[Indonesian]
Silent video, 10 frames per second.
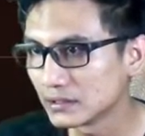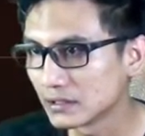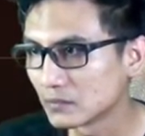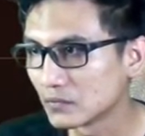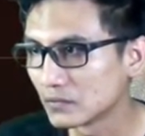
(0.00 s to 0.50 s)
yang
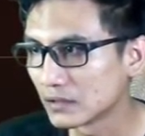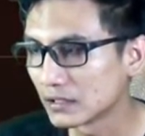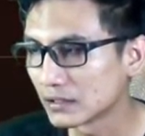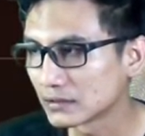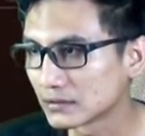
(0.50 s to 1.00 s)

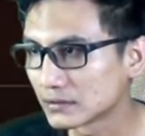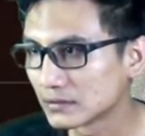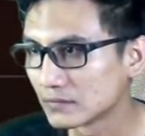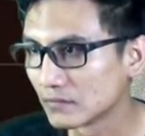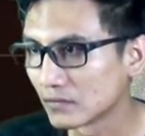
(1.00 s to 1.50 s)
buat
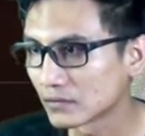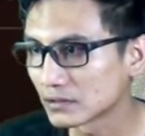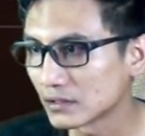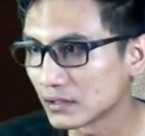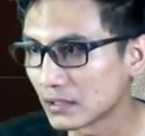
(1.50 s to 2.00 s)

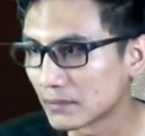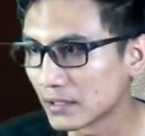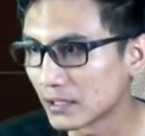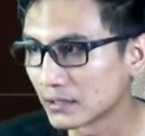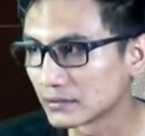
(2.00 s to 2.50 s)
wortel
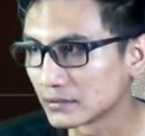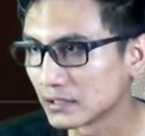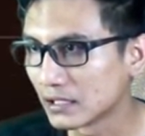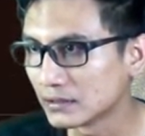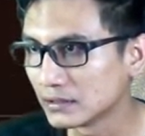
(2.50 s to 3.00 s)
apaan?
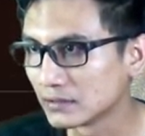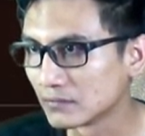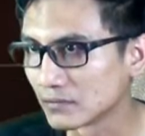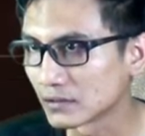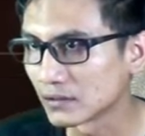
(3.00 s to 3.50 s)
Nggak ada ya
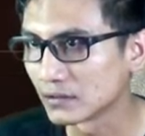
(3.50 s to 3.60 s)
wortel.